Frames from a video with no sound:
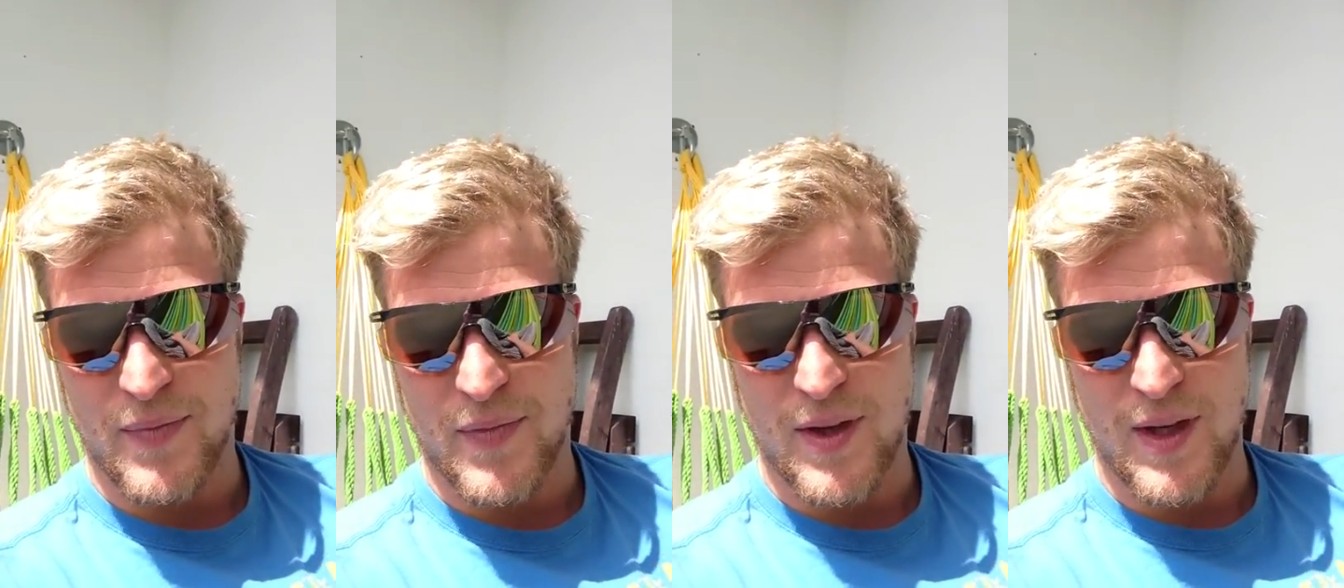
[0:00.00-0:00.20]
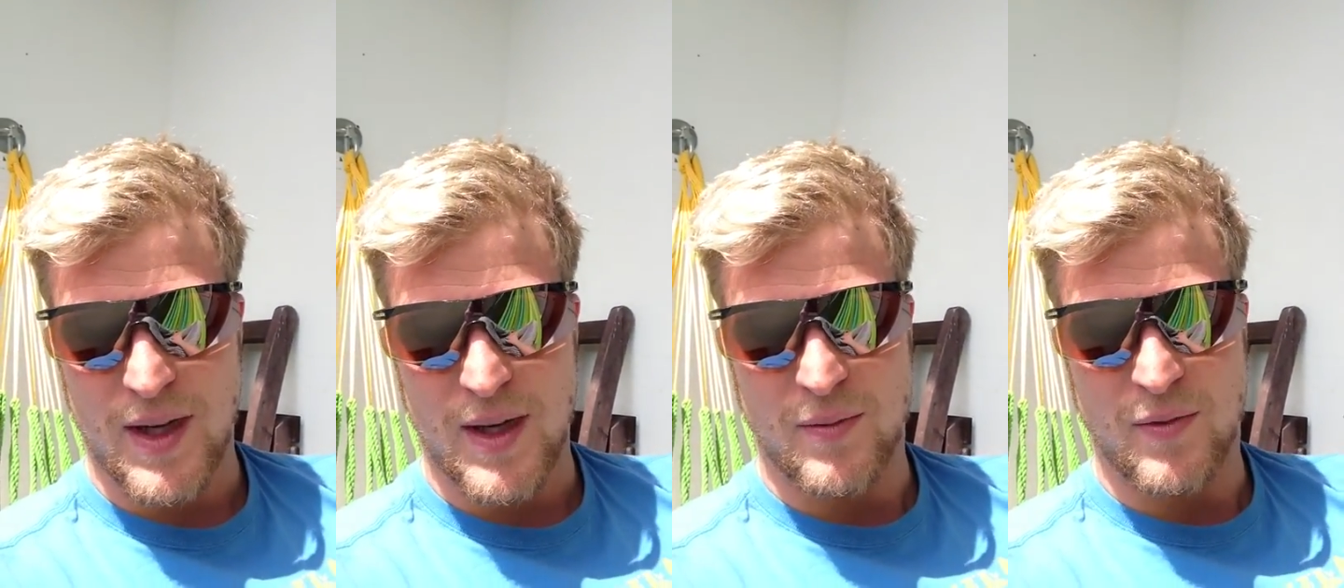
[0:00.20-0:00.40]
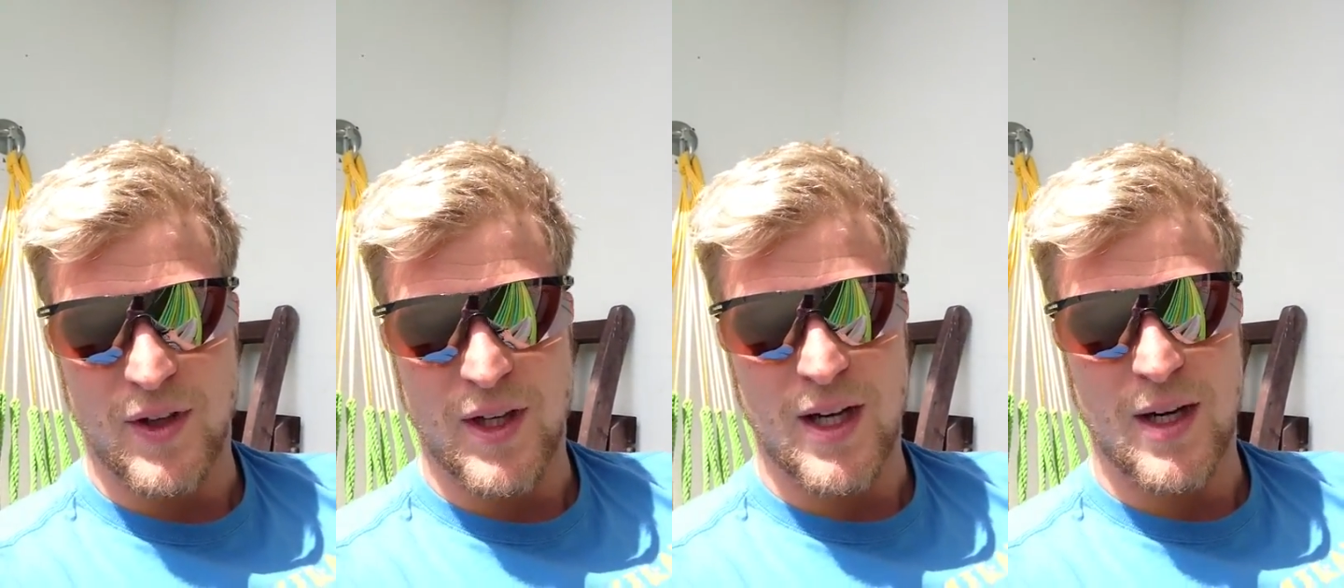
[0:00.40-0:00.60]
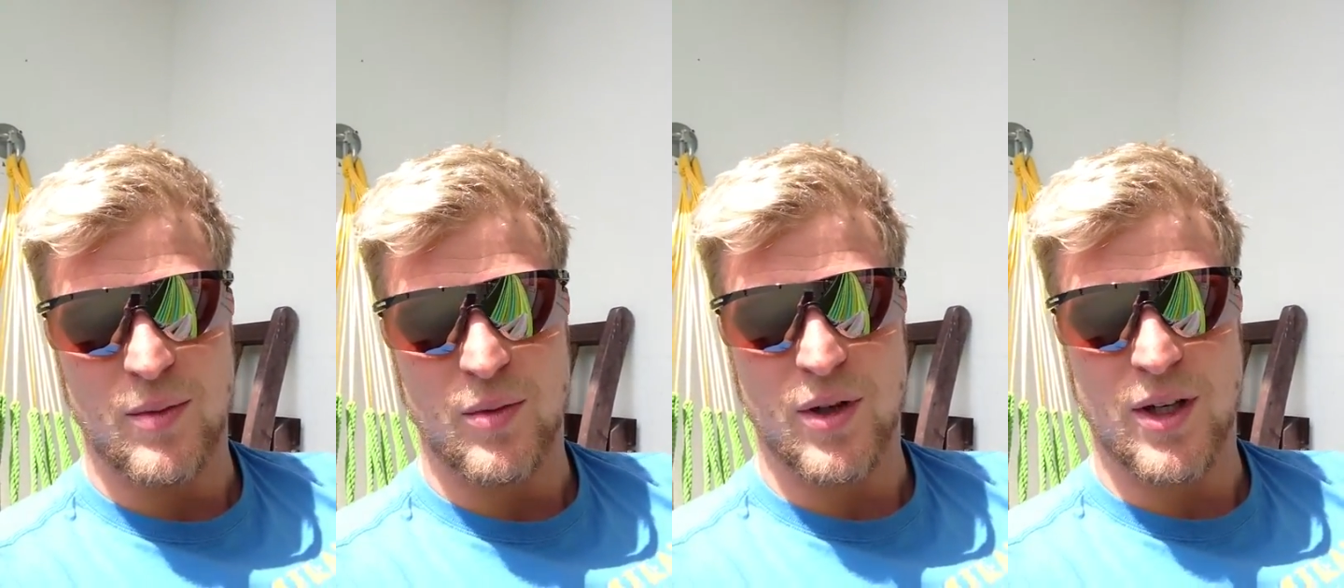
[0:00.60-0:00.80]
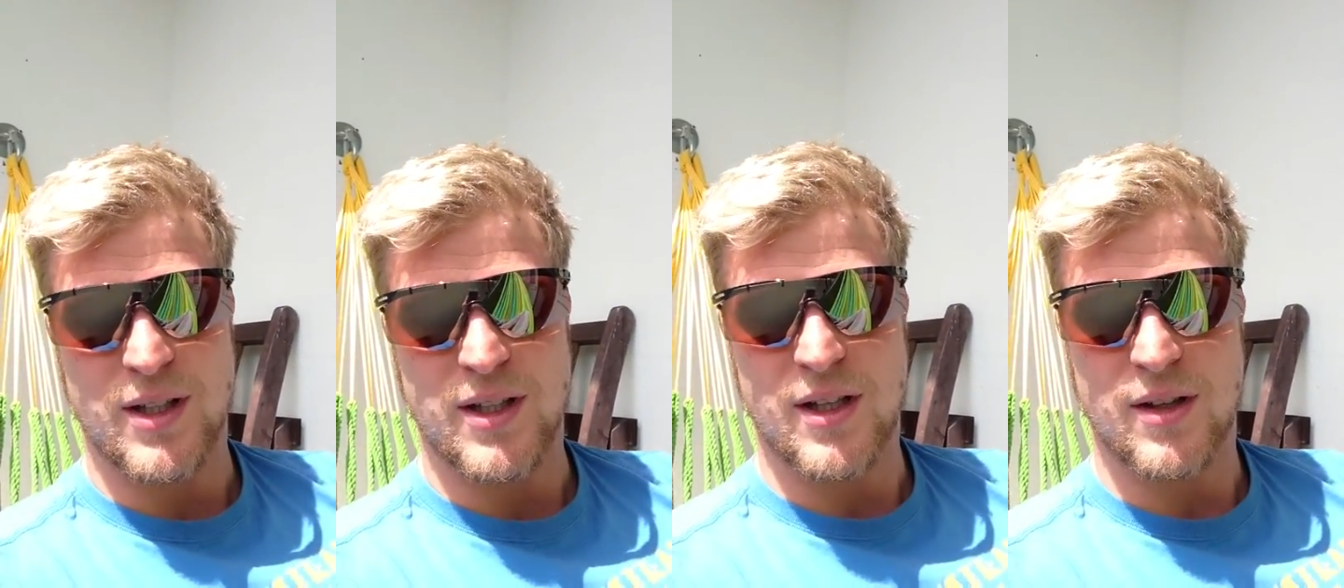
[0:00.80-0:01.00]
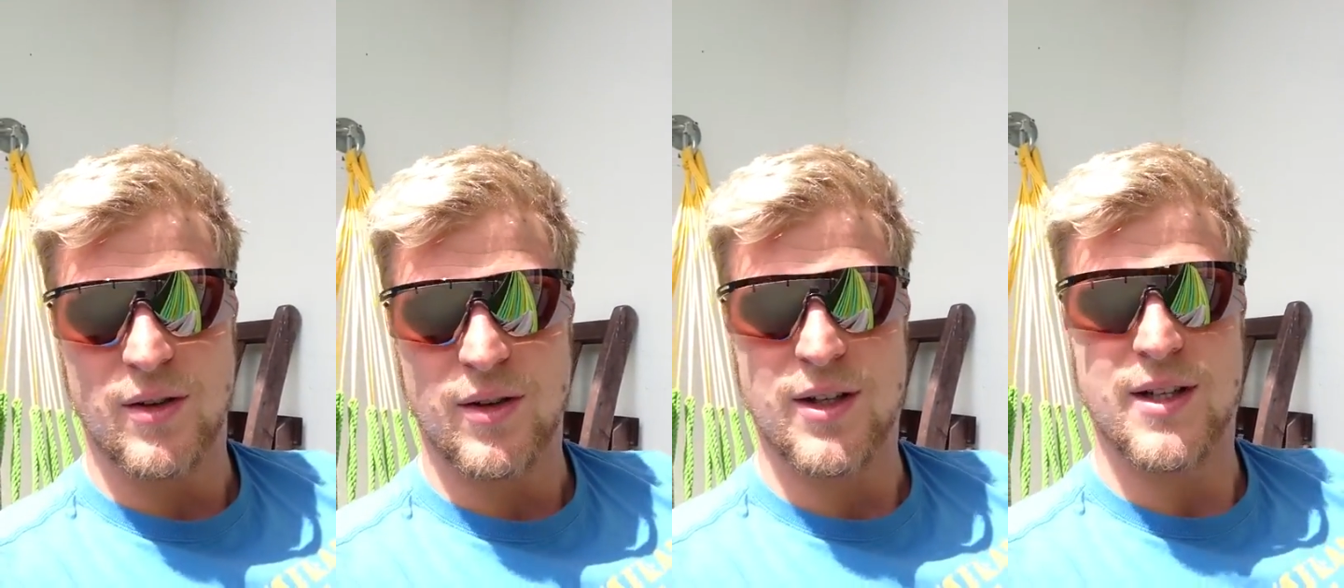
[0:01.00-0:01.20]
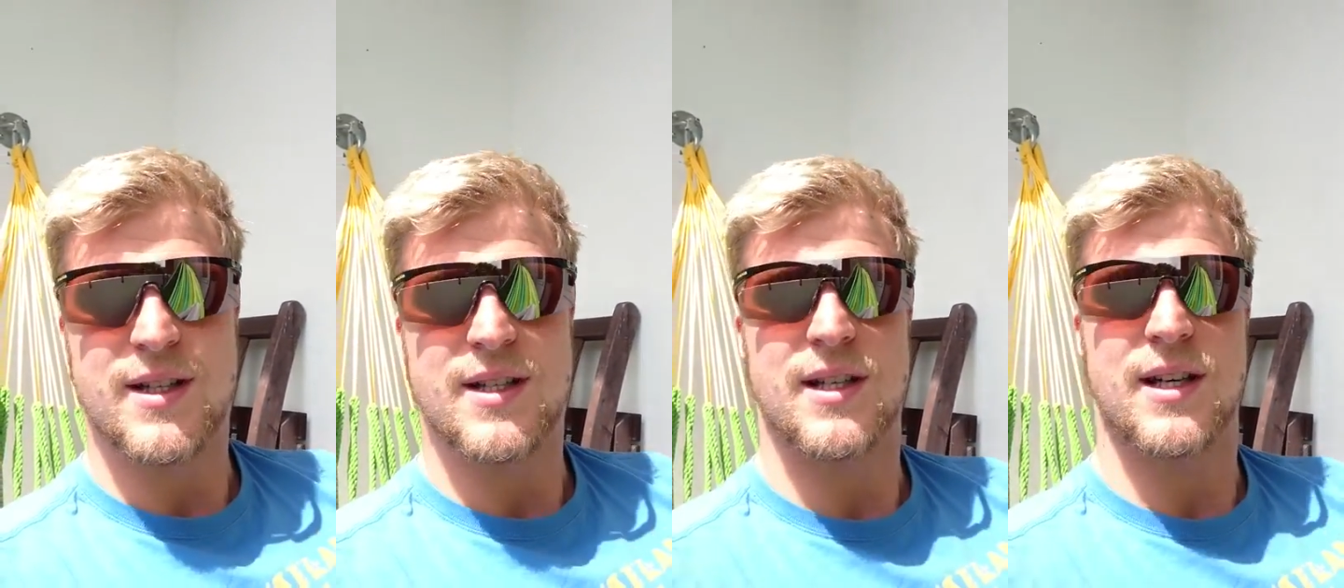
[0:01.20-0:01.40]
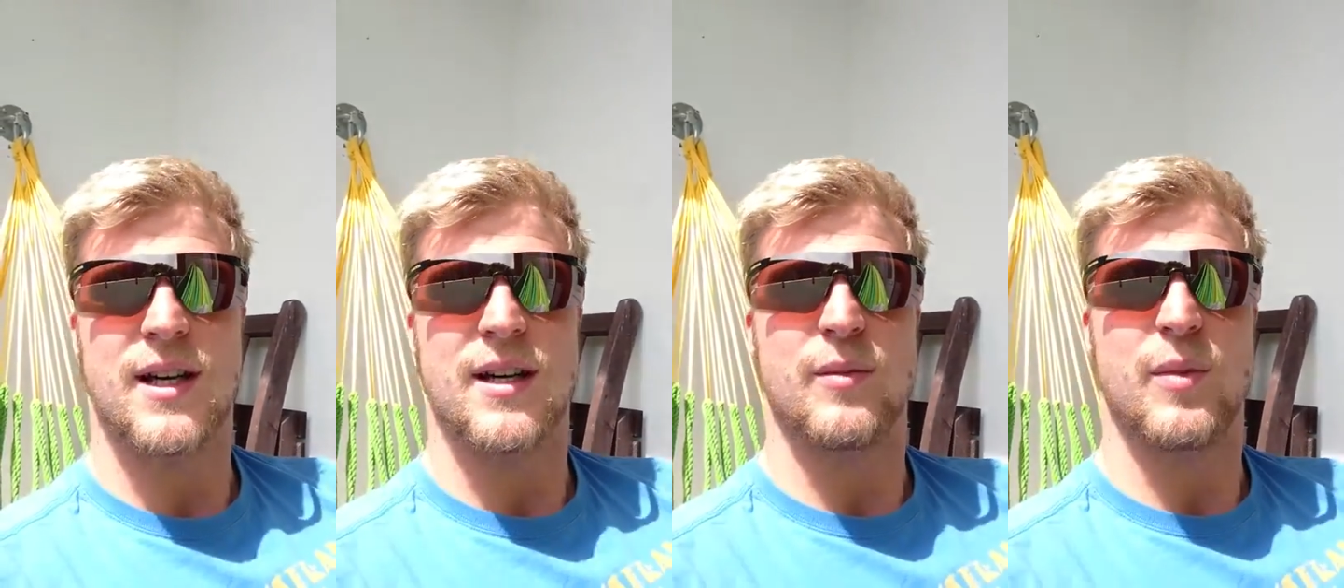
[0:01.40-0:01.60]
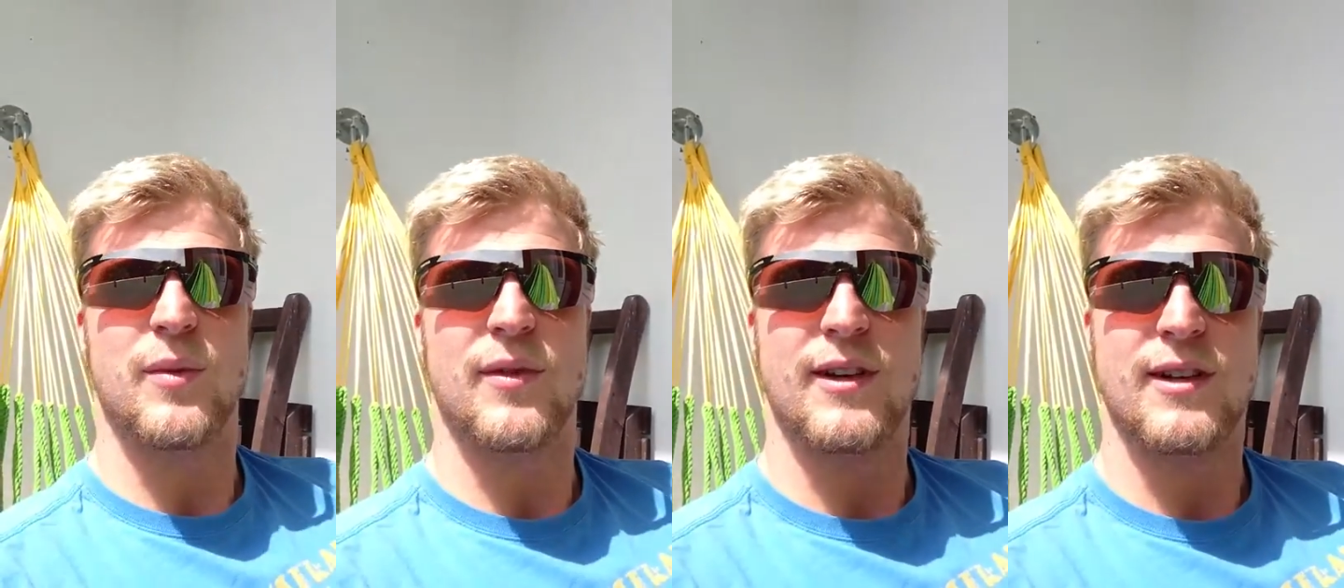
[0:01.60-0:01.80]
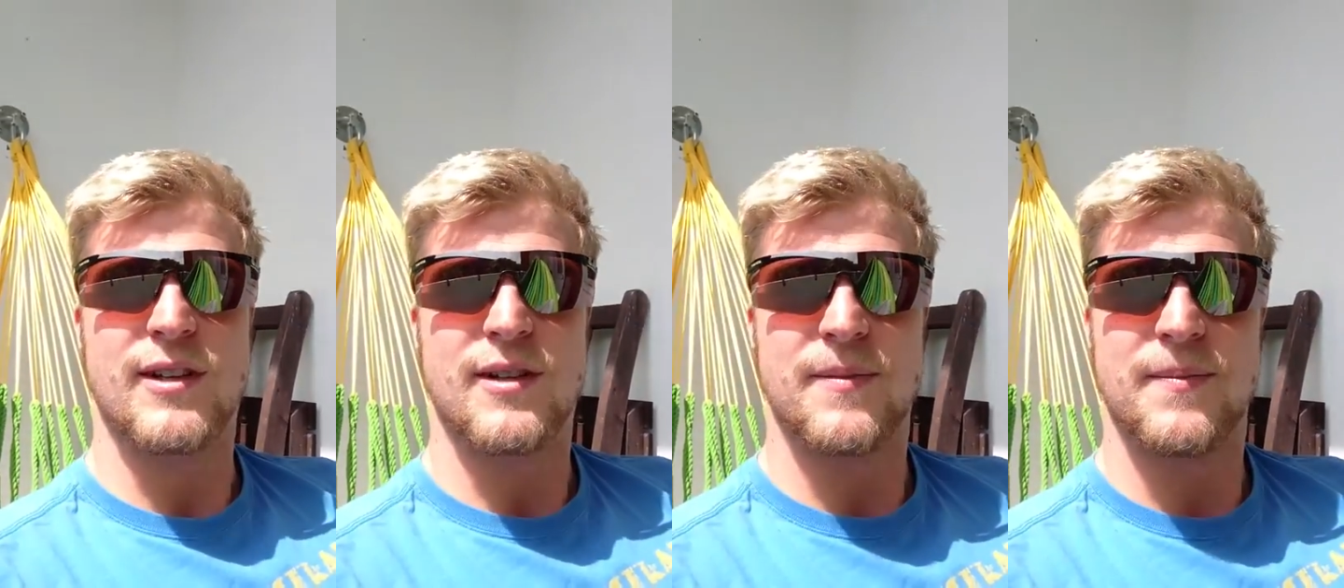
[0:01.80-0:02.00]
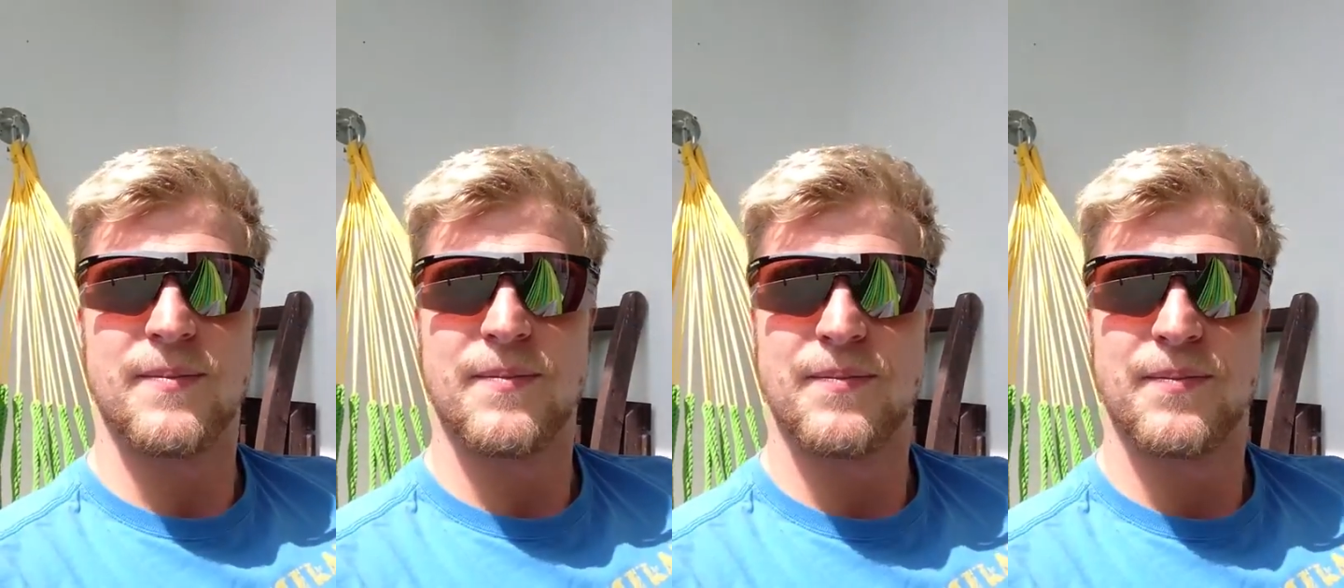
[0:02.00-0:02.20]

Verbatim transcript: Da haben wir in Hamburg echt Glück jetzt gerade mit dem Wetter.